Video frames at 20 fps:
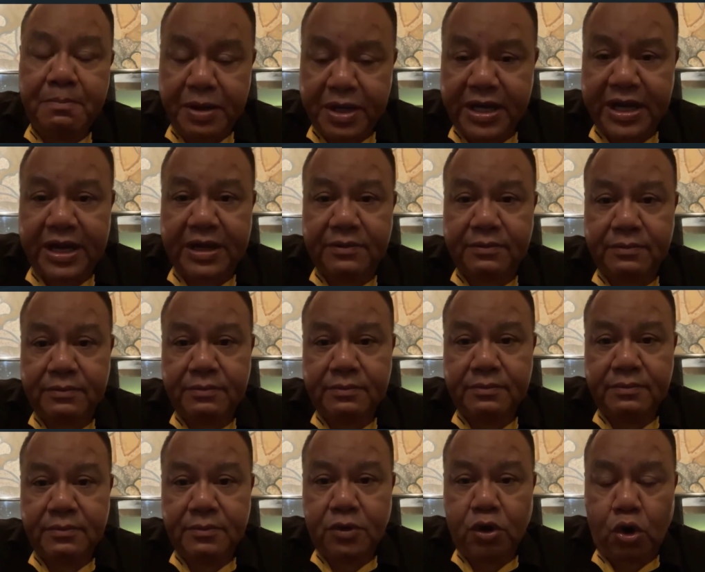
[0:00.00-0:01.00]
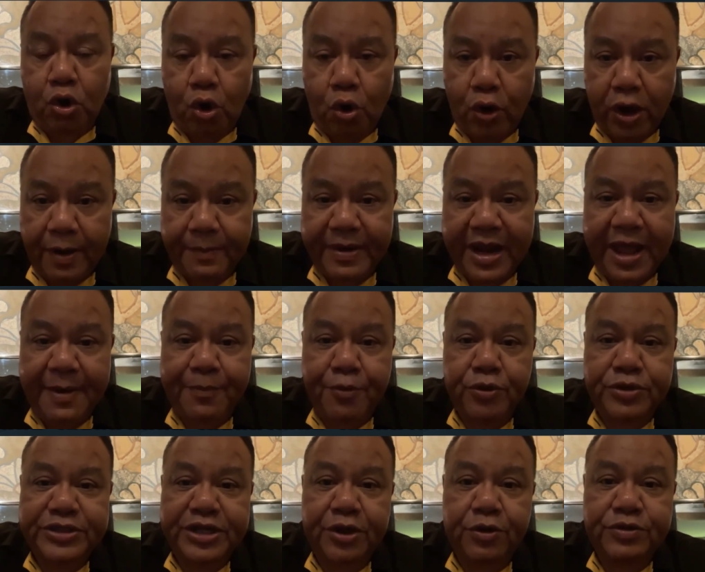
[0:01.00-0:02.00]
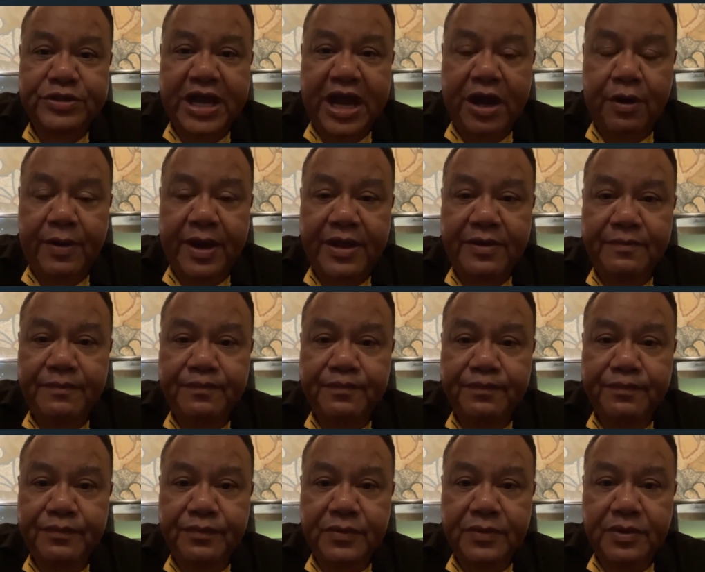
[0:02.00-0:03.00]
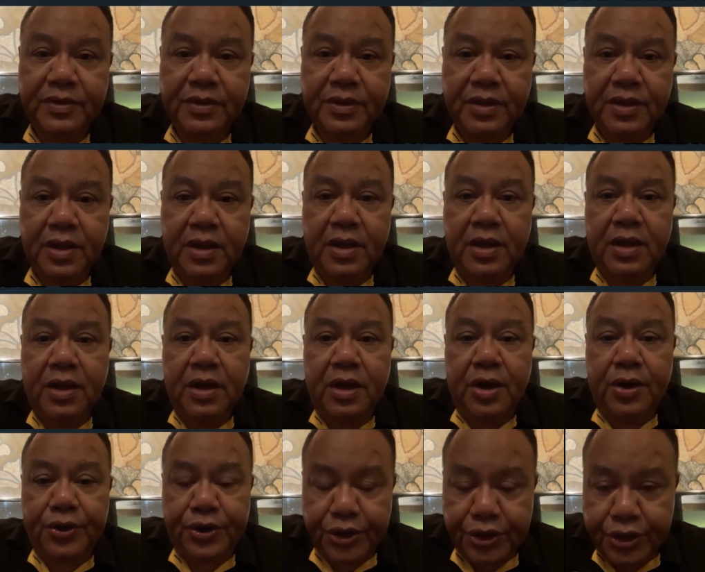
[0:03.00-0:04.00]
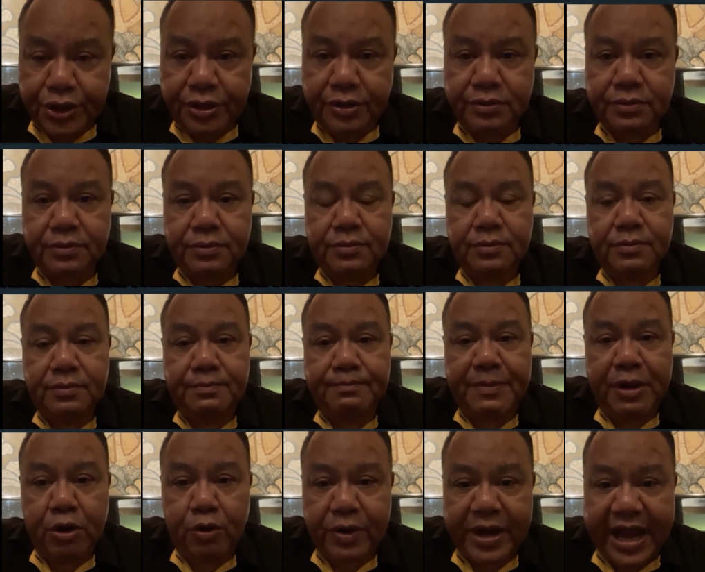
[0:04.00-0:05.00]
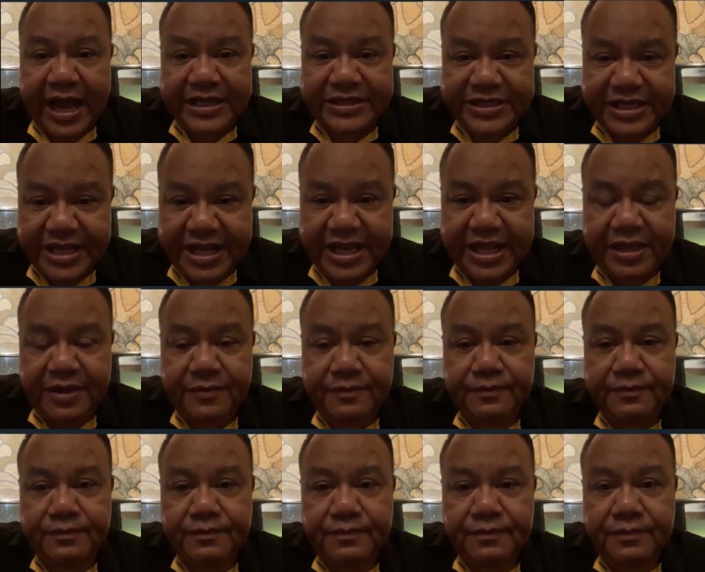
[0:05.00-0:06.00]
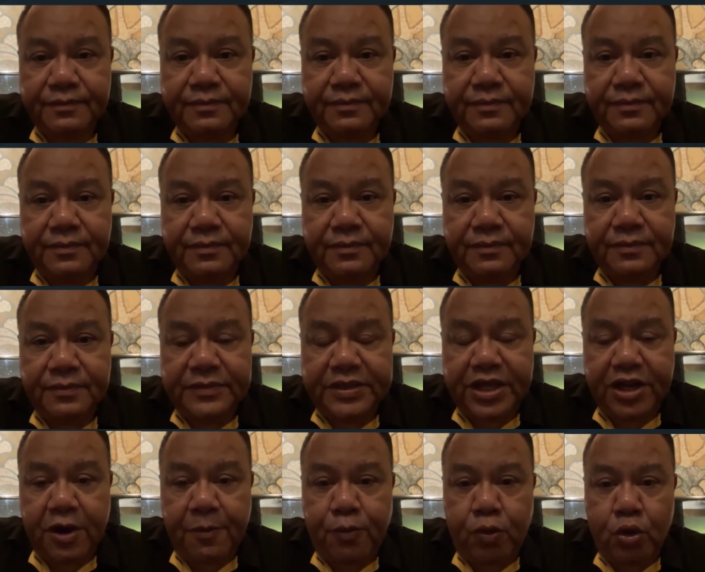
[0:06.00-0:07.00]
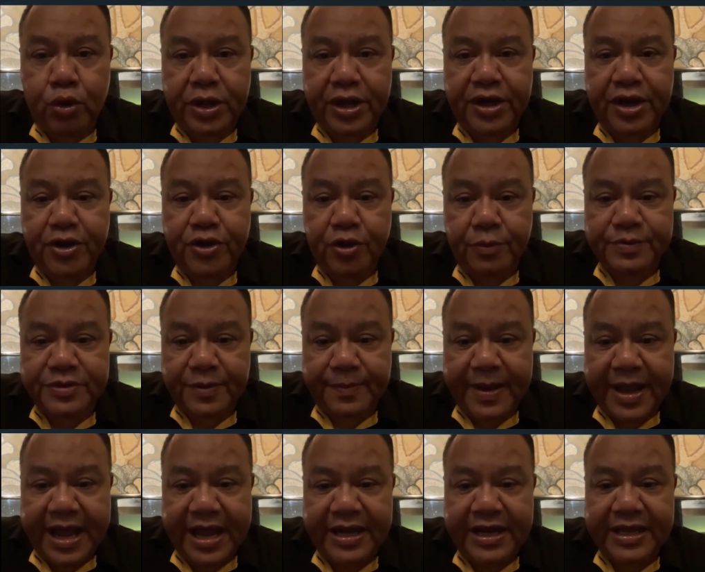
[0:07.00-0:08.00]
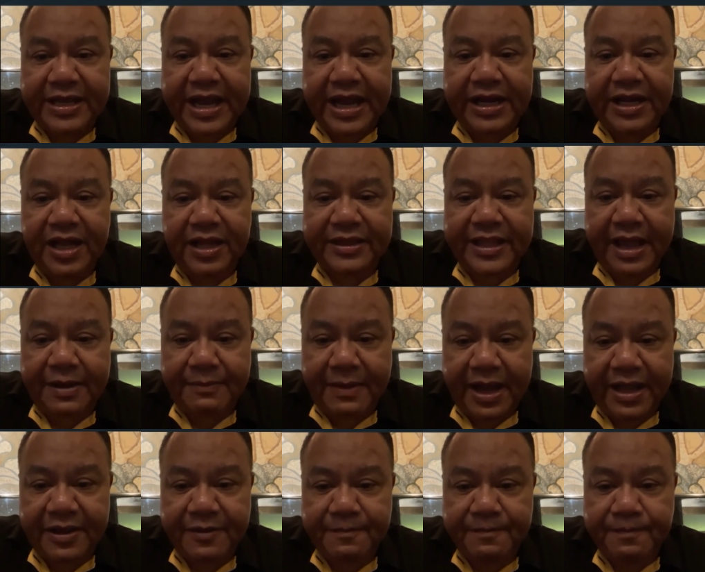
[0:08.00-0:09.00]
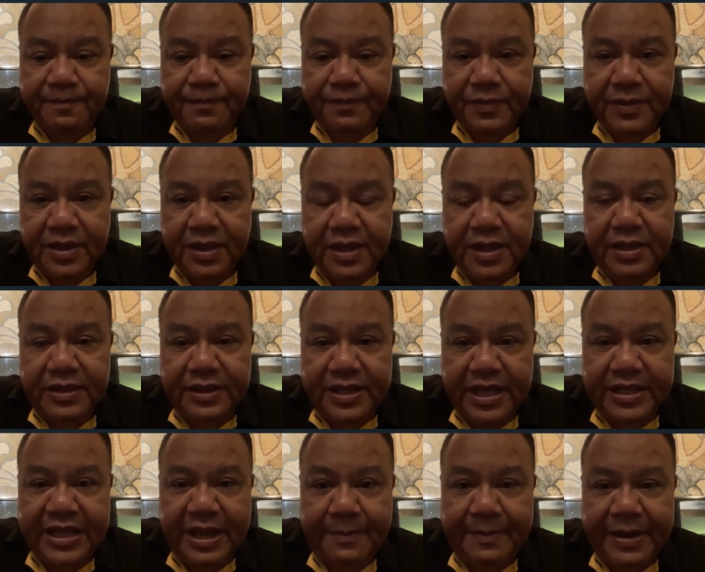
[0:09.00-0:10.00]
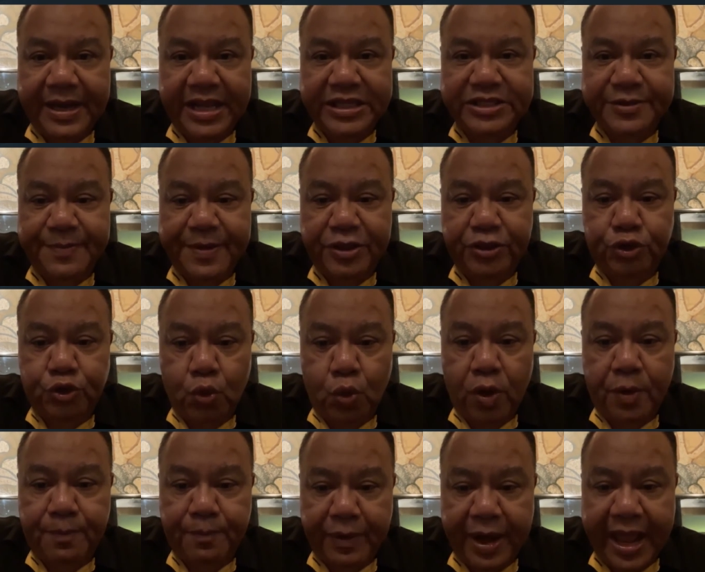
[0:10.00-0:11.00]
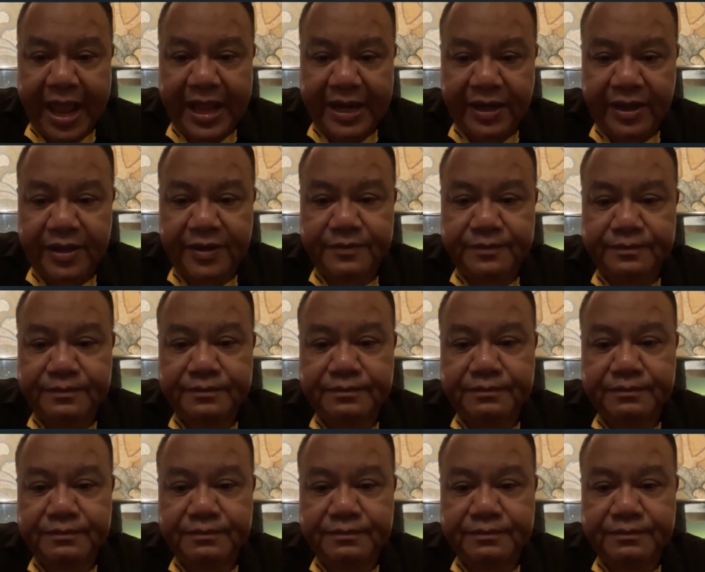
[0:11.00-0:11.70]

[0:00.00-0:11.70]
เพื่อคงอำนาจประยุทธ์จันทร์โอชาไว้หรือเป็นโอกาสที่ดีที่เราพูดกันเรื่องยุบสภาเรื่องการเลือกตั้งใหม่ที่ธรรมนัสจะเป็นตัวแปรเลย